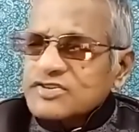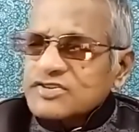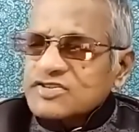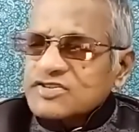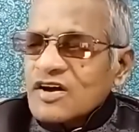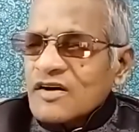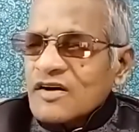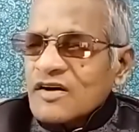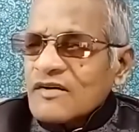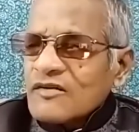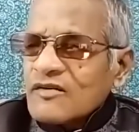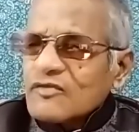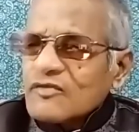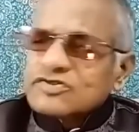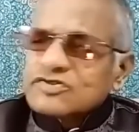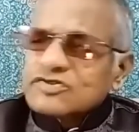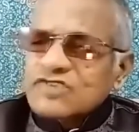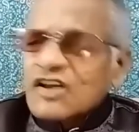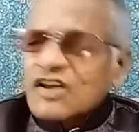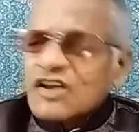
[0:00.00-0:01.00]
ఇస్తే
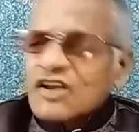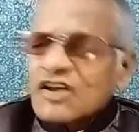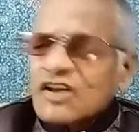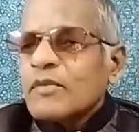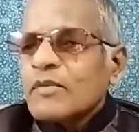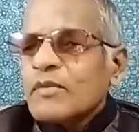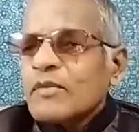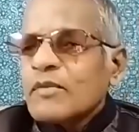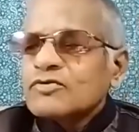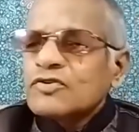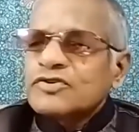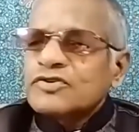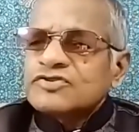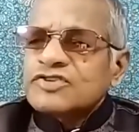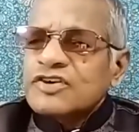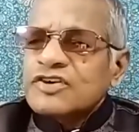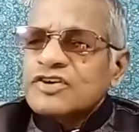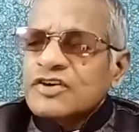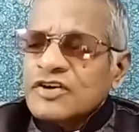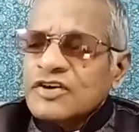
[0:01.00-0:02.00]
వచ్చే లాభాల గురించి
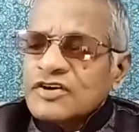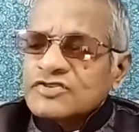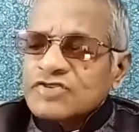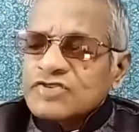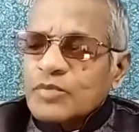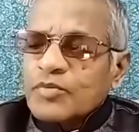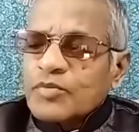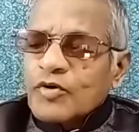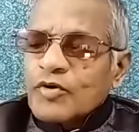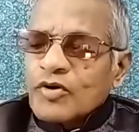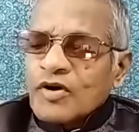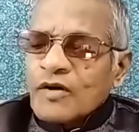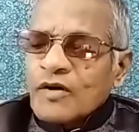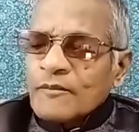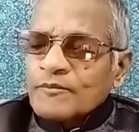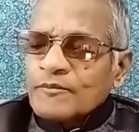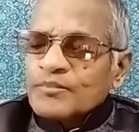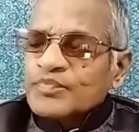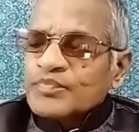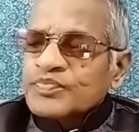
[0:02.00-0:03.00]
చెప్పుకున్నాం
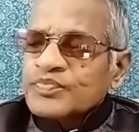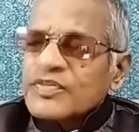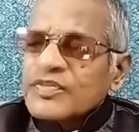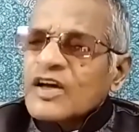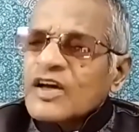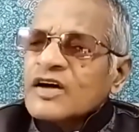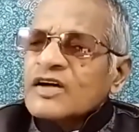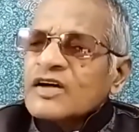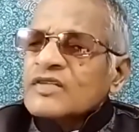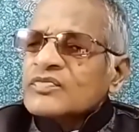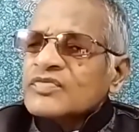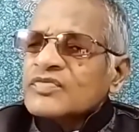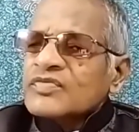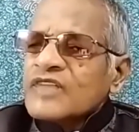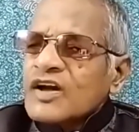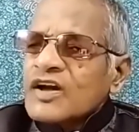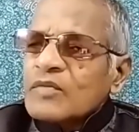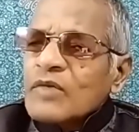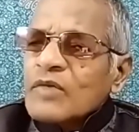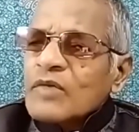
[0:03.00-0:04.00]

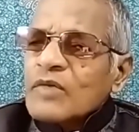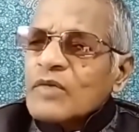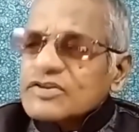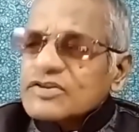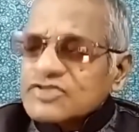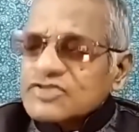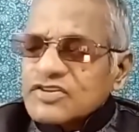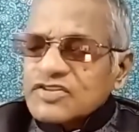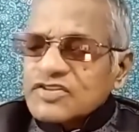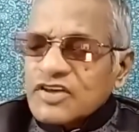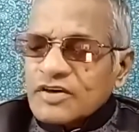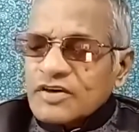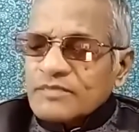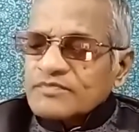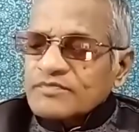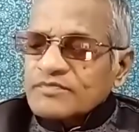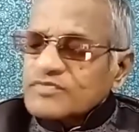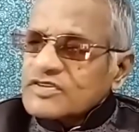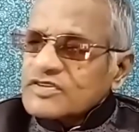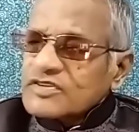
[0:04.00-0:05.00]
నిర్మల స్థితి
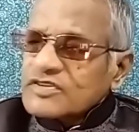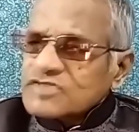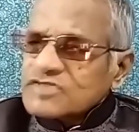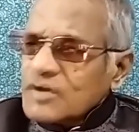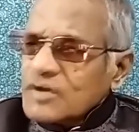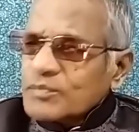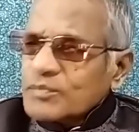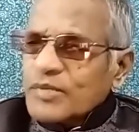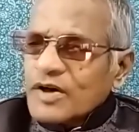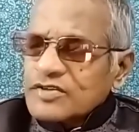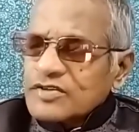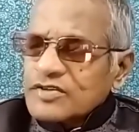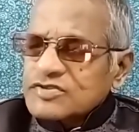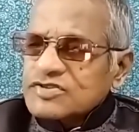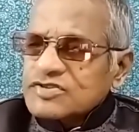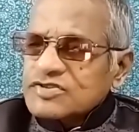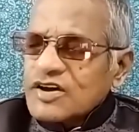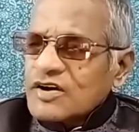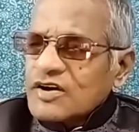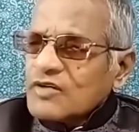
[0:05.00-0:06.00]

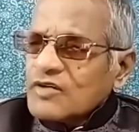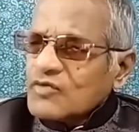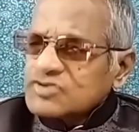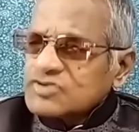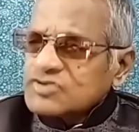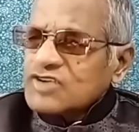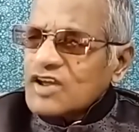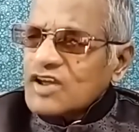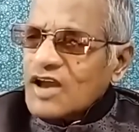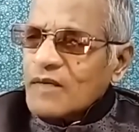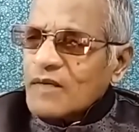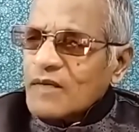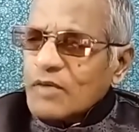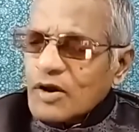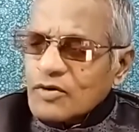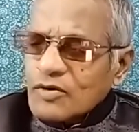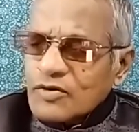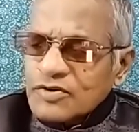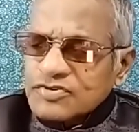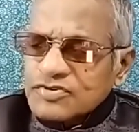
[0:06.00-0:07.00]
సంపాదిస్తే వచ్చే లాభాల
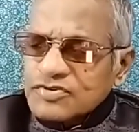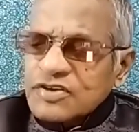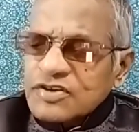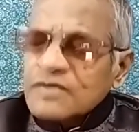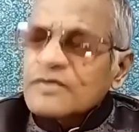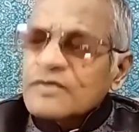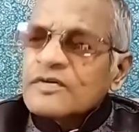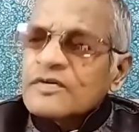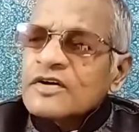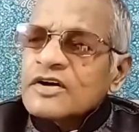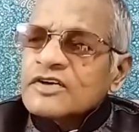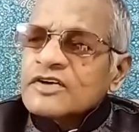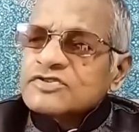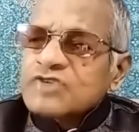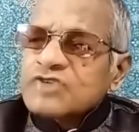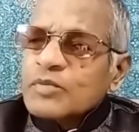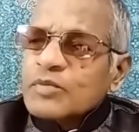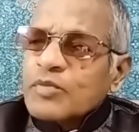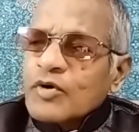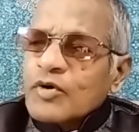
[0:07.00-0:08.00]
గురించి
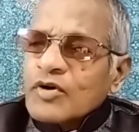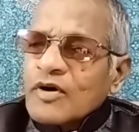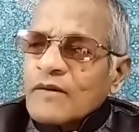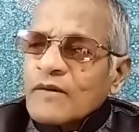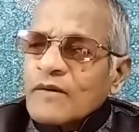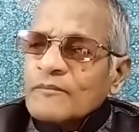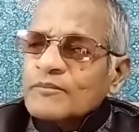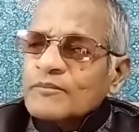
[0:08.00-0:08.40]
చెప్పుకున్నాం